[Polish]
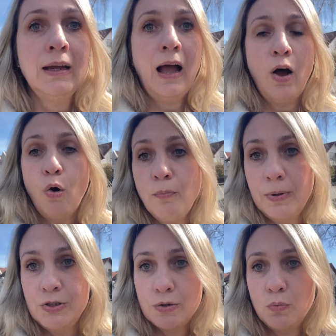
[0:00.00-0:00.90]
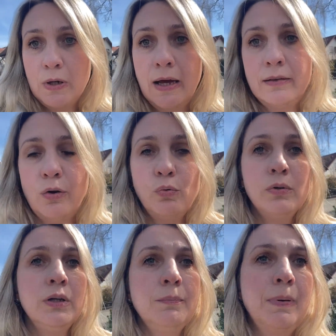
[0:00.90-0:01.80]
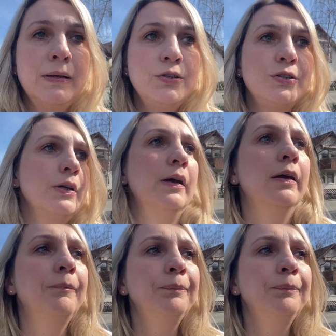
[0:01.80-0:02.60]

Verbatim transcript: a on będzie ujadał i będzie,